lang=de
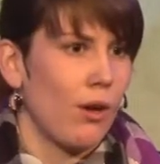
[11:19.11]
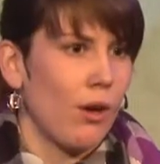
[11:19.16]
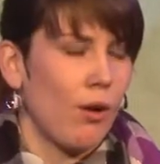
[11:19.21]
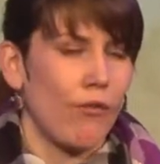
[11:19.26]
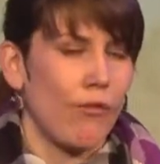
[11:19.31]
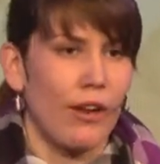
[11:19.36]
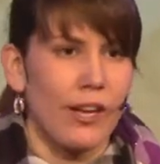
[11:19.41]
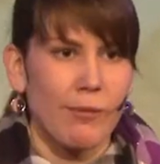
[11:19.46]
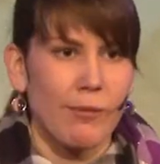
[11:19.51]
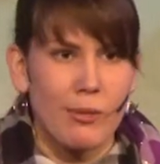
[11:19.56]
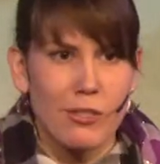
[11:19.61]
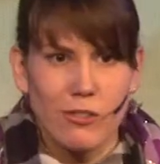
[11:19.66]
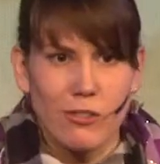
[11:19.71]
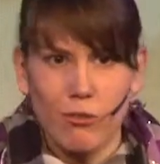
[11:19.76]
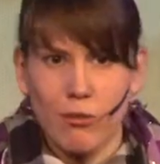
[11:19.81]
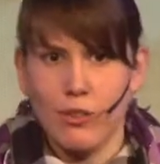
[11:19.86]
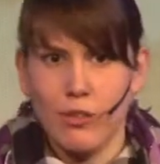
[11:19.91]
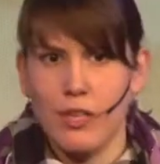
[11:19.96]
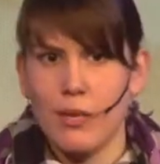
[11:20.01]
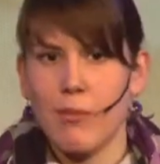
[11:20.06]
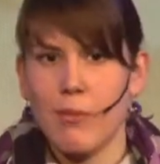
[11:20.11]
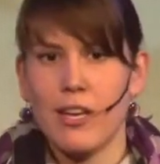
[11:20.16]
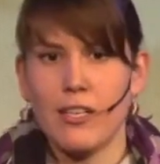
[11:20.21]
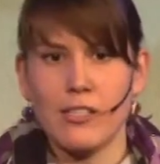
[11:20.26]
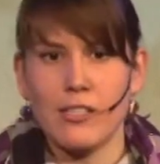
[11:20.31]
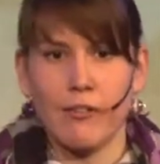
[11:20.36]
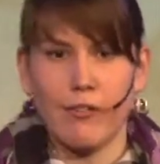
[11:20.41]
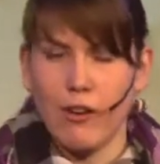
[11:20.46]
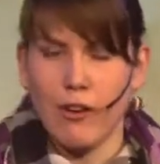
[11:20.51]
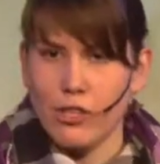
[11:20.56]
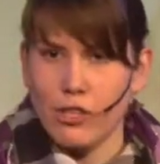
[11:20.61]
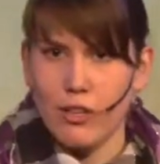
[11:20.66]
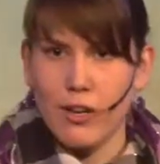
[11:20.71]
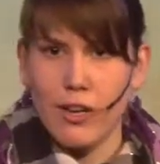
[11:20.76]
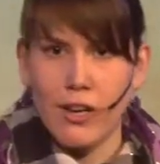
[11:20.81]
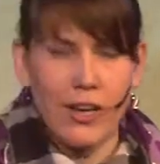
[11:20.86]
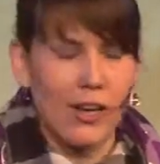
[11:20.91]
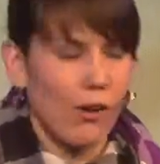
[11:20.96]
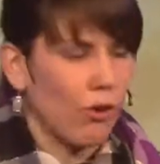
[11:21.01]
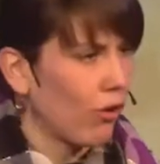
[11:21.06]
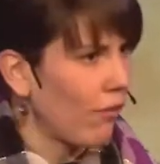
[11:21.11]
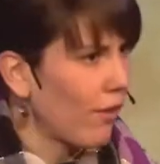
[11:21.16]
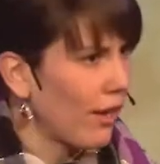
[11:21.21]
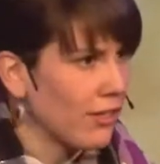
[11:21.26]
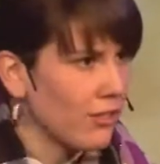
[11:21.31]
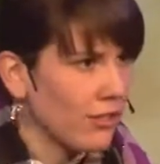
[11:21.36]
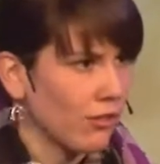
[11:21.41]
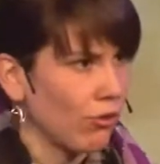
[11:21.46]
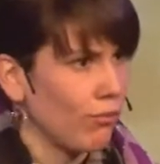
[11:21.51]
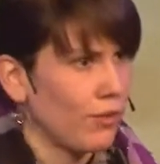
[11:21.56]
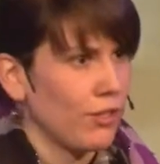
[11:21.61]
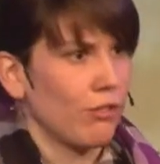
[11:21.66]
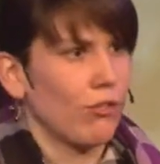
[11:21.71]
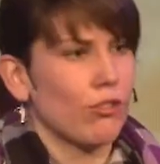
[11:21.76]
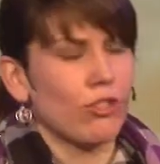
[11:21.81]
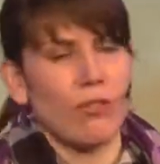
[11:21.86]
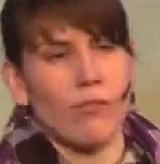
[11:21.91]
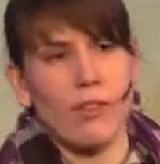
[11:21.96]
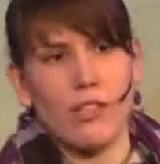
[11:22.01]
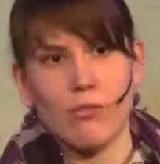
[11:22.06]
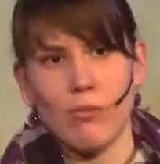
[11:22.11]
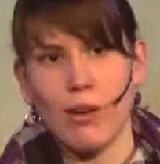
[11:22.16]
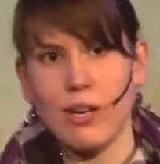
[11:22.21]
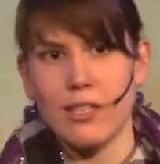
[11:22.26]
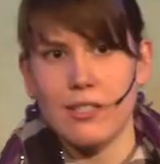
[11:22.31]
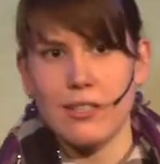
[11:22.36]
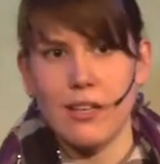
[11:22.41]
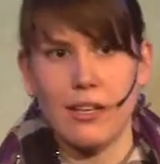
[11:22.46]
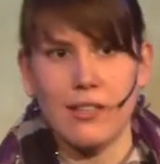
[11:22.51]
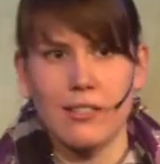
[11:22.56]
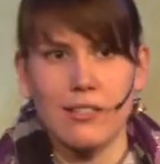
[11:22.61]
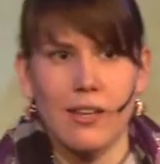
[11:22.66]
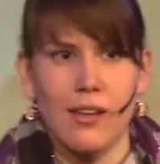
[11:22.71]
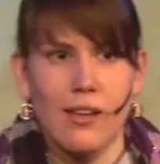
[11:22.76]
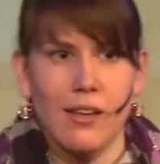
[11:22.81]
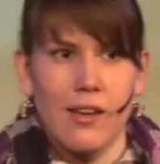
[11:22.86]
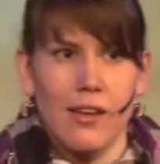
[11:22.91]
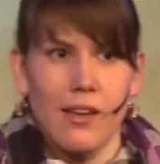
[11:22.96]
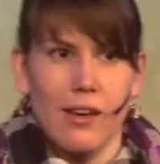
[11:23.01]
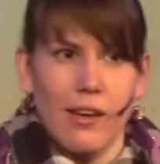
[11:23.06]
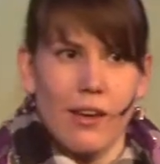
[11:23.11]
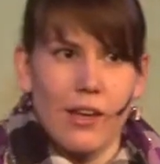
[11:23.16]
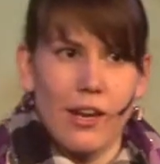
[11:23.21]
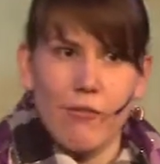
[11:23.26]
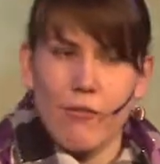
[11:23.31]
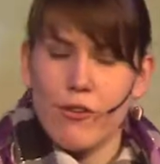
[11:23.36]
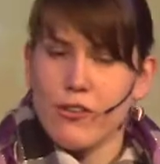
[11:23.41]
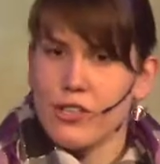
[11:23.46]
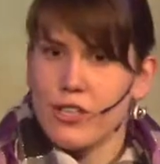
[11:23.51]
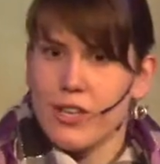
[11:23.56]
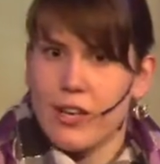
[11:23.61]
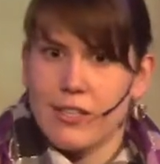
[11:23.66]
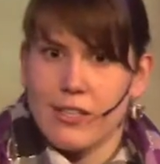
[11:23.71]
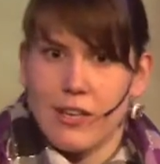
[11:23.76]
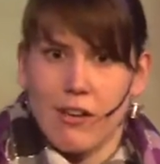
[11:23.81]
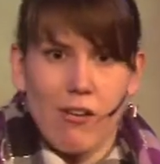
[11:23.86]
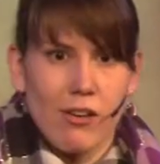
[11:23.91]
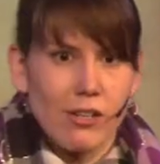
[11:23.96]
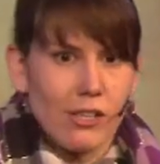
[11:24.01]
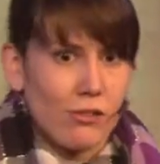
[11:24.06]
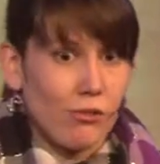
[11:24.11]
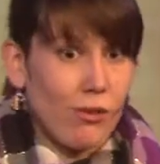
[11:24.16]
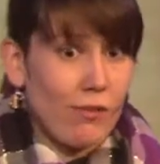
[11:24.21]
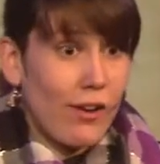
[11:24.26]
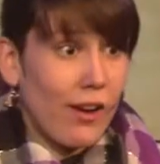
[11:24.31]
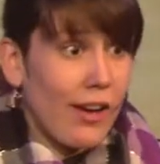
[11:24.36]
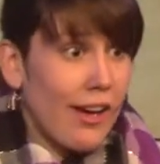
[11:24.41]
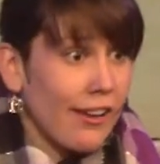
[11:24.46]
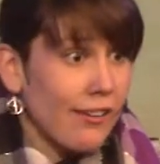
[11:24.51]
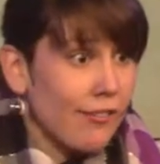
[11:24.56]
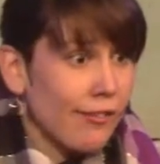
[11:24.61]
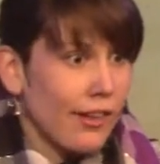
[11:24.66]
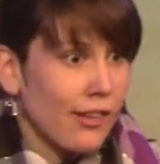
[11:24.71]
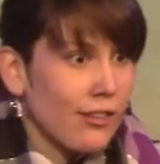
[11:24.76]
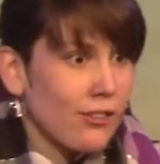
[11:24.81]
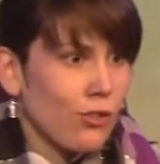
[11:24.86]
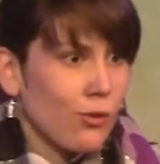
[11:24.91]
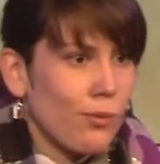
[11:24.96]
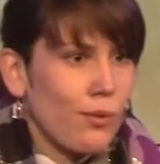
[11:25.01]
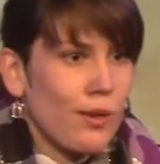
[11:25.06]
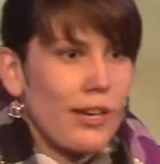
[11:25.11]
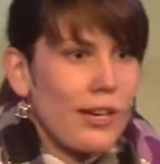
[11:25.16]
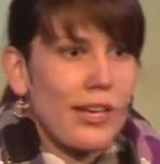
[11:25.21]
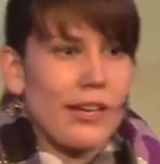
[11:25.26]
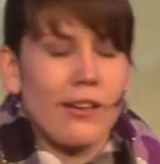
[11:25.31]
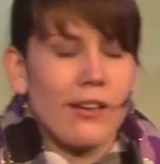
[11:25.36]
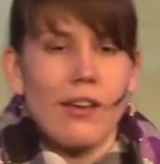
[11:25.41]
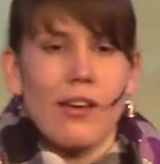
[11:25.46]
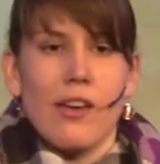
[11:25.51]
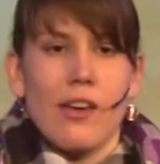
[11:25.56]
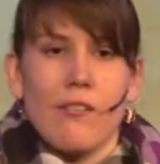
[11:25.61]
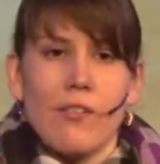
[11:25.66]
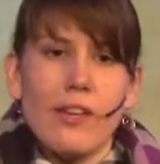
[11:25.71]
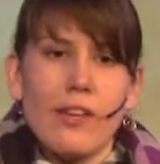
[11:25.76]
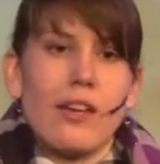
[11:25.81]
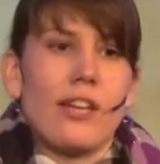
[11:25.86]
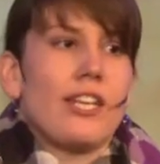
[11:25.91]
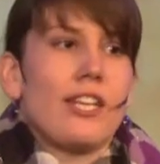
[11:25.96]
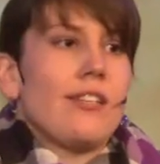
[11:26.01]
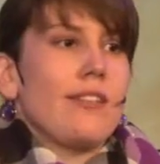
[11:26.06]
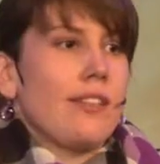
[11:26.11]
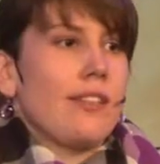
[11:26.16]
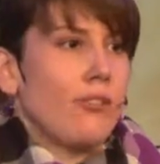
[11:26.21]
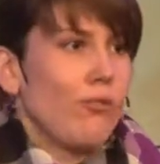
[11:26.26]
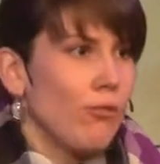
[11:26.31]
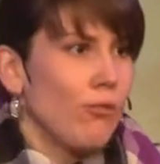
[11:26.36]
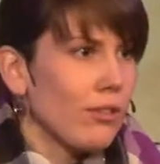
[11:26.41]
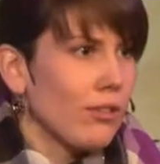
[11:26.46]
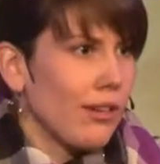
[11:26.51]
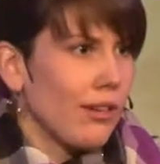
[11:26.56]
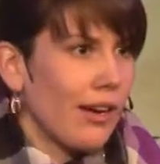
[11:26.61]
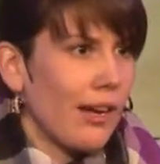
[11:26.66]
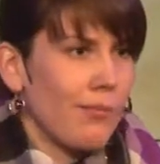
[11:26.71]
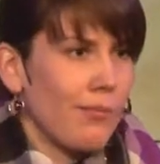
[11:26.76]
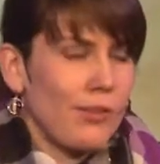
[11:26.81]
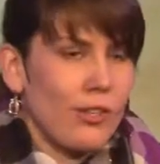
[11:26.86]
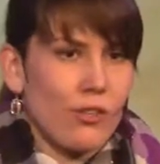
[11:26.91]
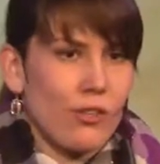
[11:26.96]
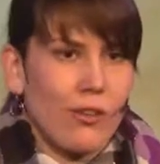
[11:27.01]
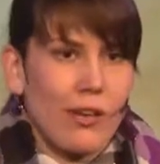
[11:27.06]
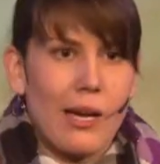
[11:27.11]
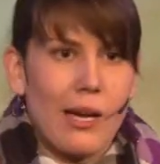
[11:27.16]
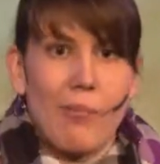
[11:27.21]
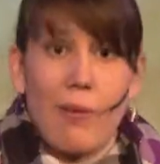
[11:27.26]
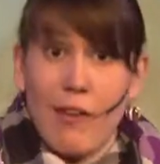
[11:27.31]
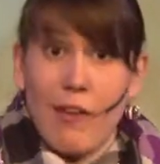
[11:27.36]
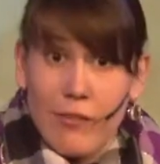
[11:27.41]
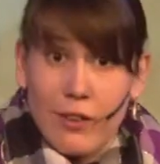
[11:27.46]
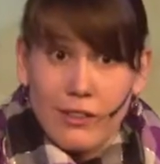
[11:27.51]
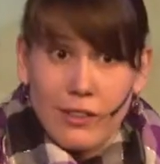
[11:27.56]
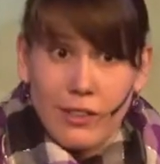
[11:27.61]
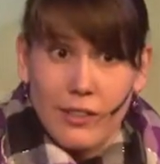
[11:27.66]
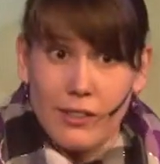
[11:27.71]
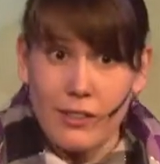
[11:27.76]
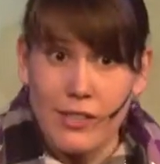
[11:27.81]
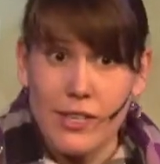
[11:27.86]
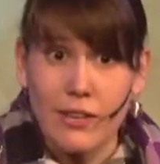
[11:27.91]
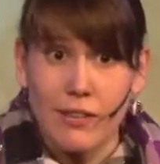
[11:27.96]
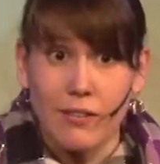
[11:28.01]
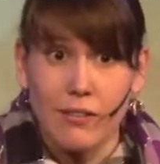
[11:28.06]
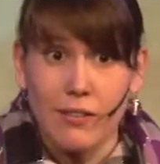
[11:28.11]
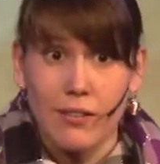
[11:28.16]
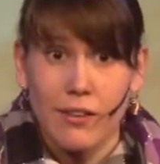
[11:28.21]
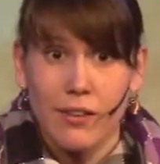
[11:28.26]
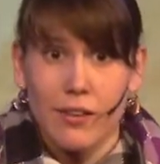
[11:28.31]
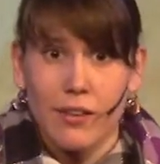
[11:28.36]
Und vielleicht bist du hier im ICF auch schon länger oder weißt sowieso schon, was du alles kannst. Herr, dann wünsche ich dir das auch, dass du einfach anfängst zu überlegen, wie kann ich diese guten Gaben, die ich schon habe, einfach trainieren.